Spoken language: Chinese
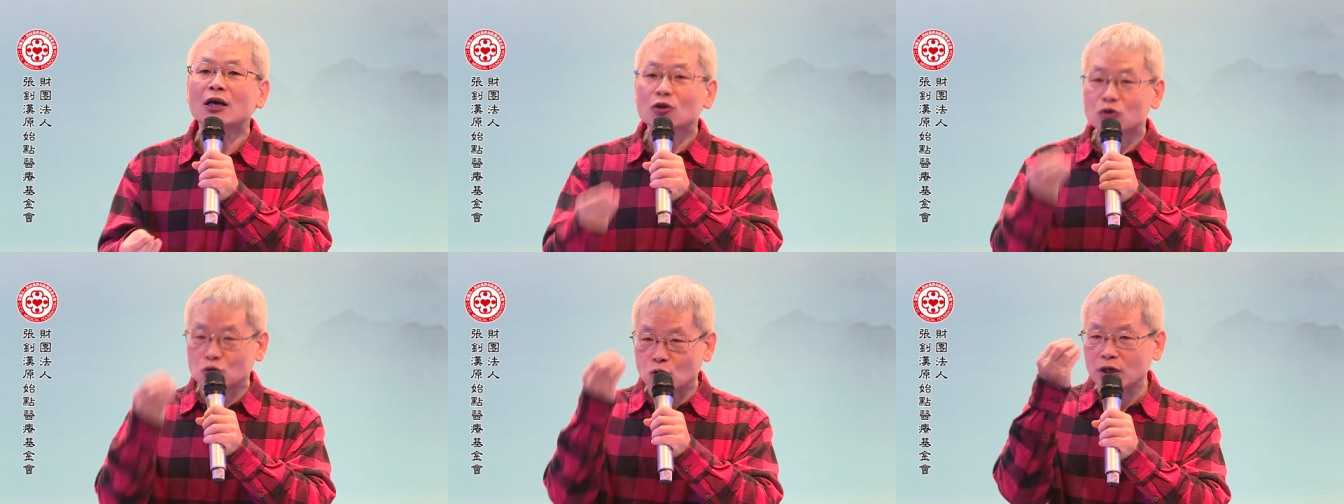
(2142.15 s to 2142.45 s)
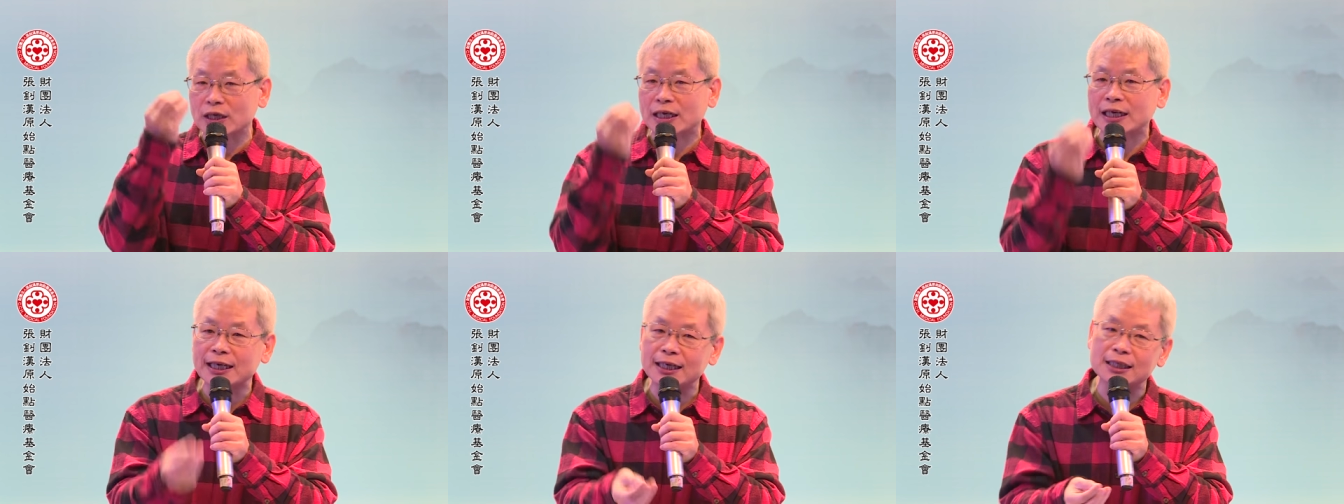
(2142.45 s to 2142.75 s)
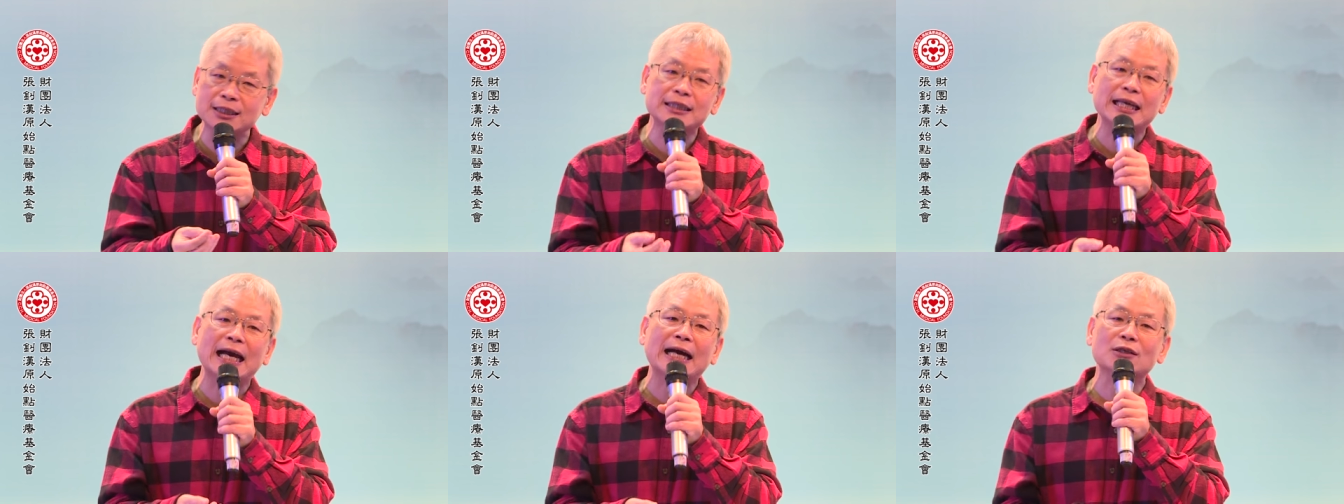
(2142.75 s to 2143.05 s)
所以可以
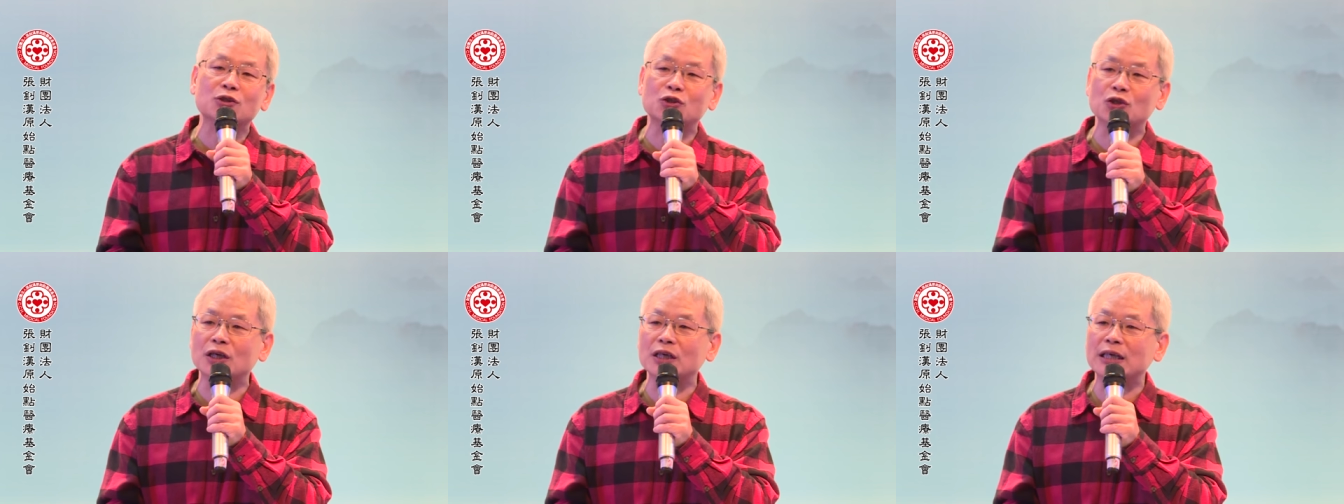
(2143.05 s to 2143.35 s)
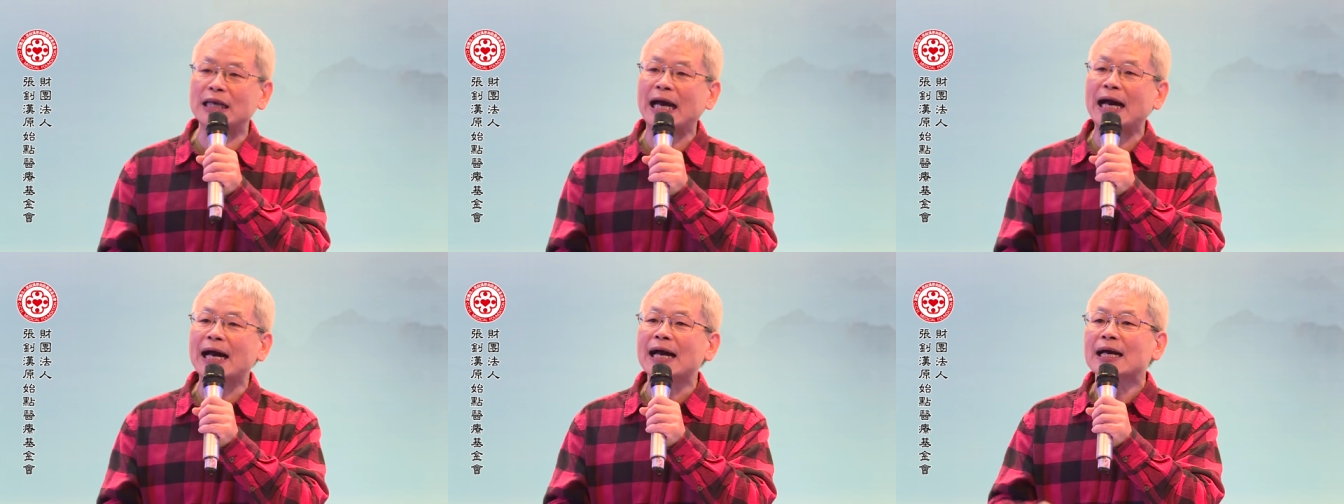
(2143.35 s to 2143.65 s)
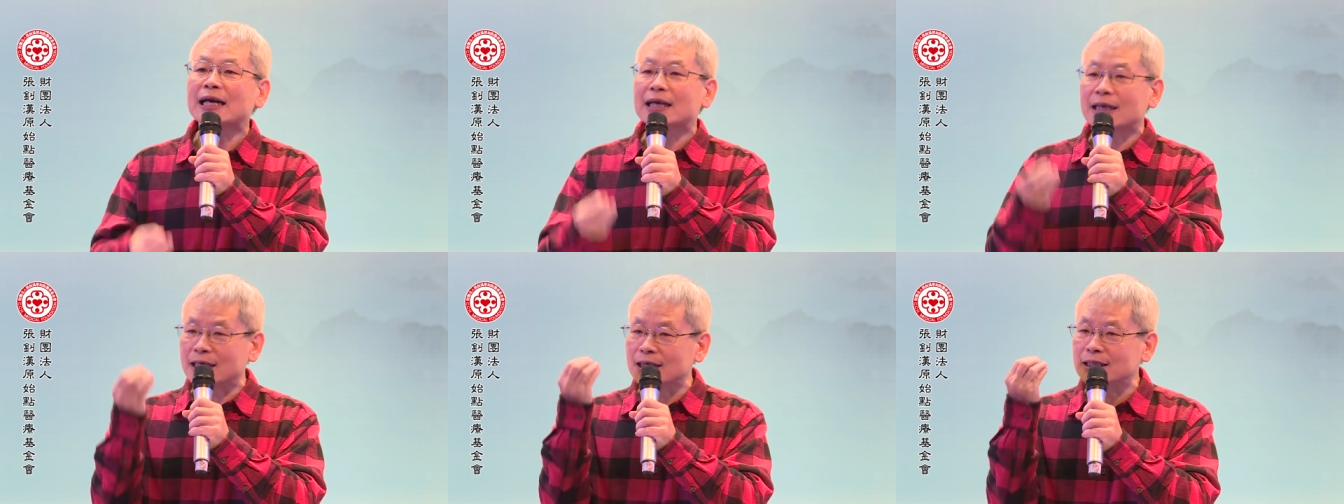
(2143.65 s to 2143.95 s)
降血压，
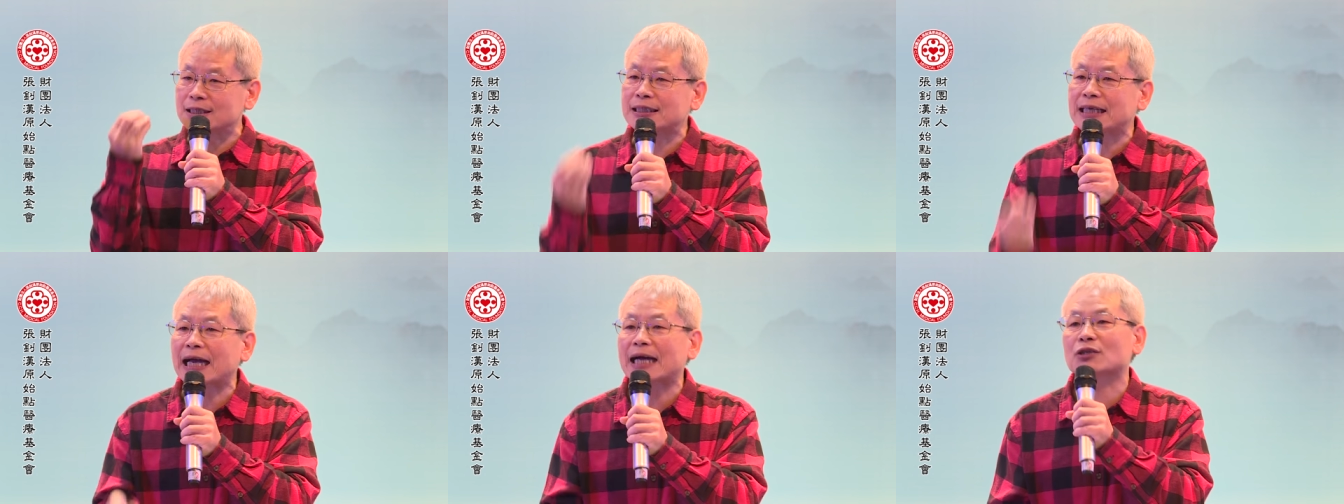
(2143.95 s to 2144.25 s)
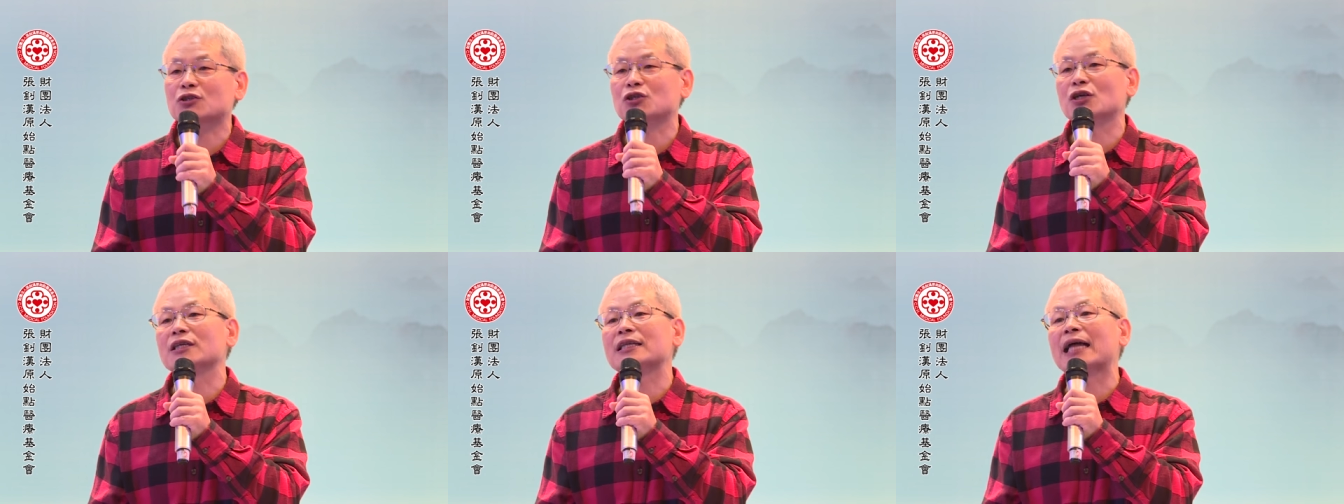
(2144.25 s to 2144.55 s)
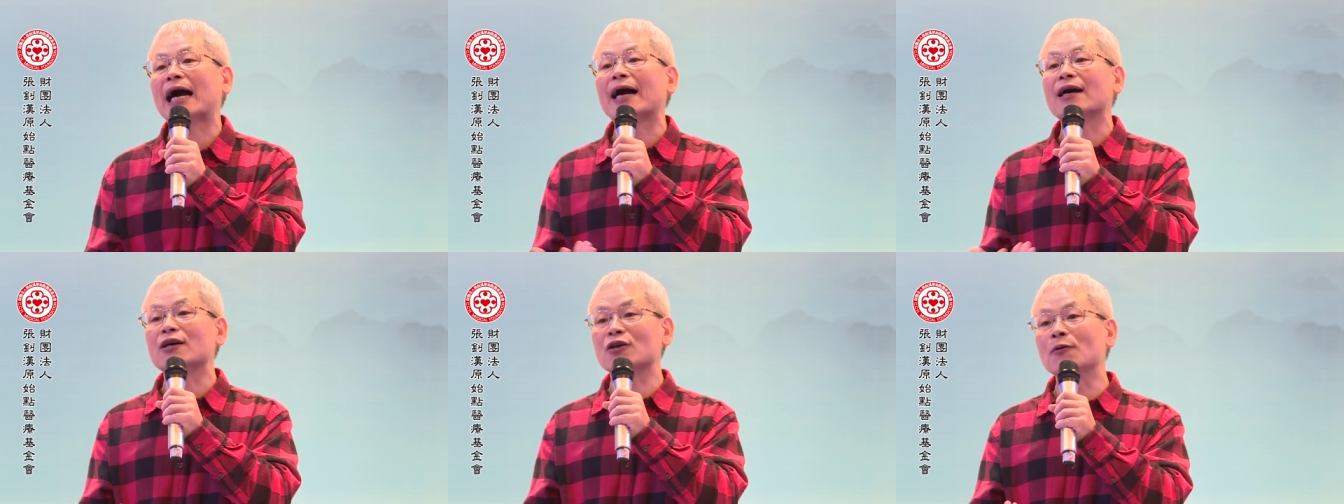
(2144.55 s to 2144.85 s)
可以降血
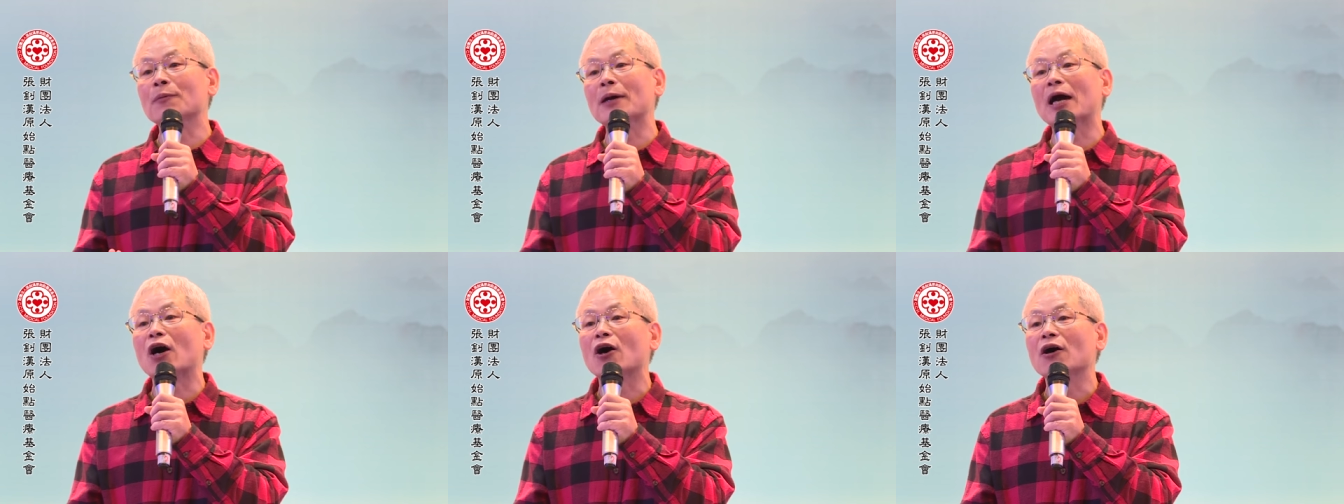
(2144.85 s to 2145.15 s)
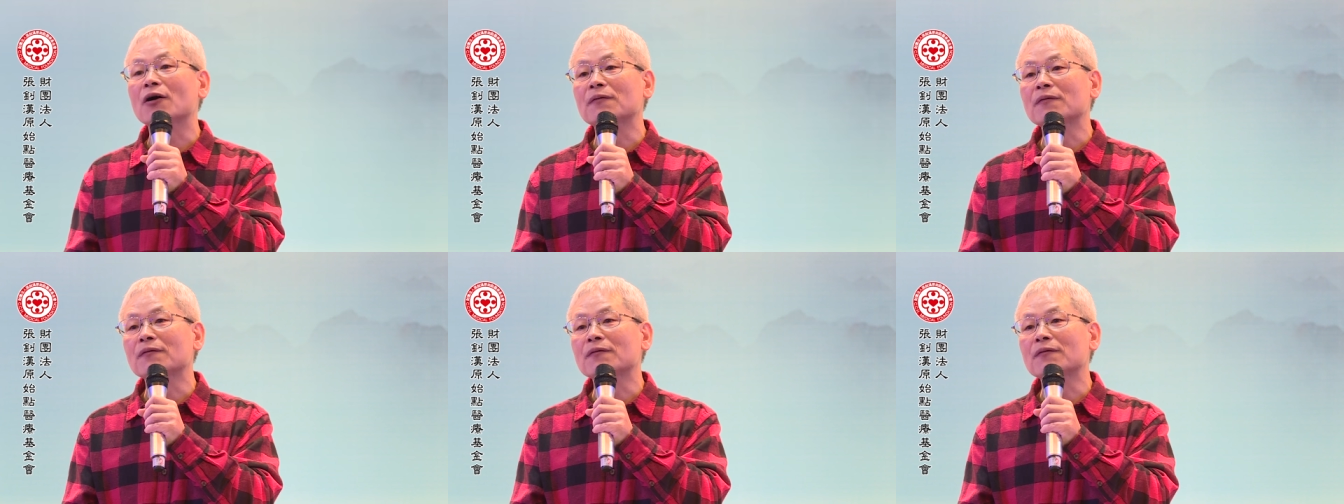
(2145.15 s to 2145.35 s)
糖，有没有？